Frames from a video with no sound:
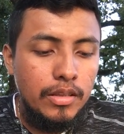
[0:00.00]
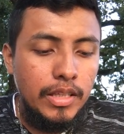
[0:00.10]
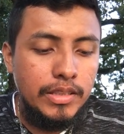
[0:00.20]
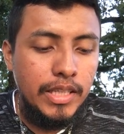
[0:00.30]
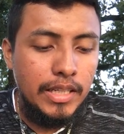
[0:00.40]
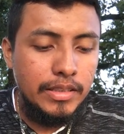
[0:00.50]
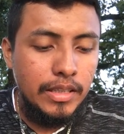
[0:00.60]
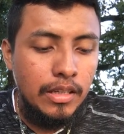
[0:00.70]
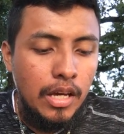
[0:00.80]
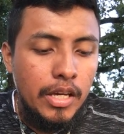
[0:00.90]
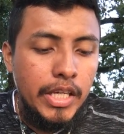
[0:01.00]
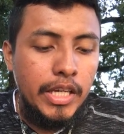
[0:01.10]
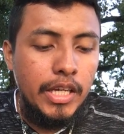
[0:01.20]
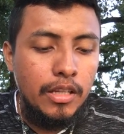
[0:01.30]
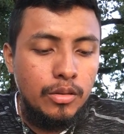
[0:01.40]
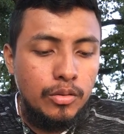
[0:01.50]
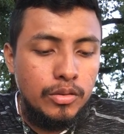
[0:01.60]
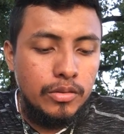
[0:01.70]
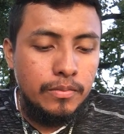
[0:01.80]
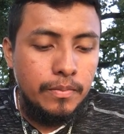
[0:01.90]
Dice así,
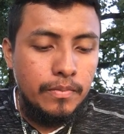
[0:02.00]
hijitos,